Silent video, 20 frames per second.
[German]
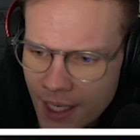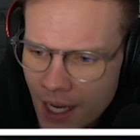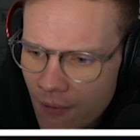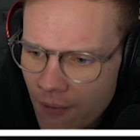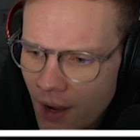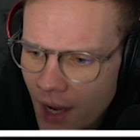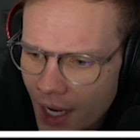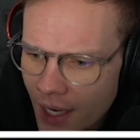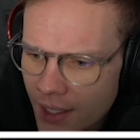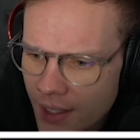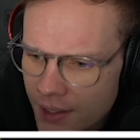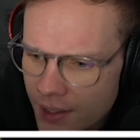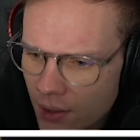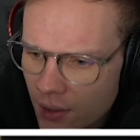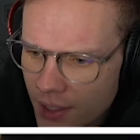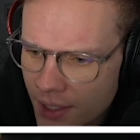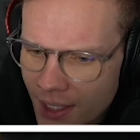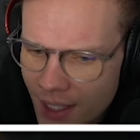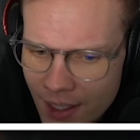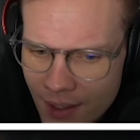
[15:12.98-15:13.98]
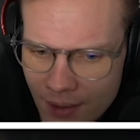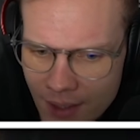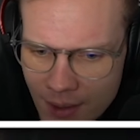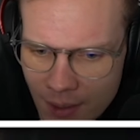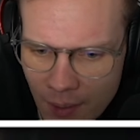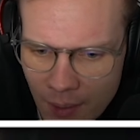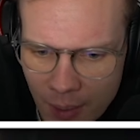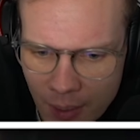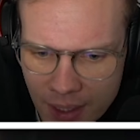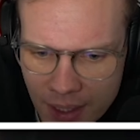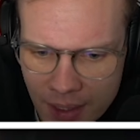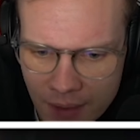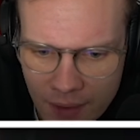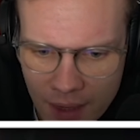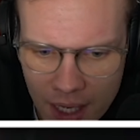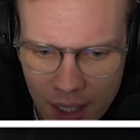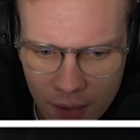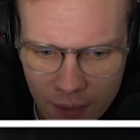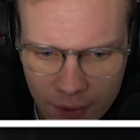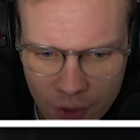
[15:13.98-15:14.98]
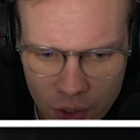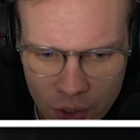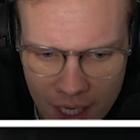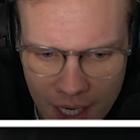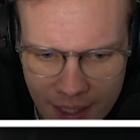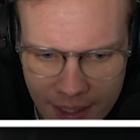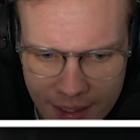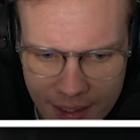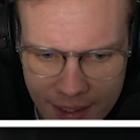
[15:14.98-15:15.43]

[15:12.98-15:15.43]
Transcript: einfach anders aus, ne? Ich glaube, wenn man den Wagen auf der Straße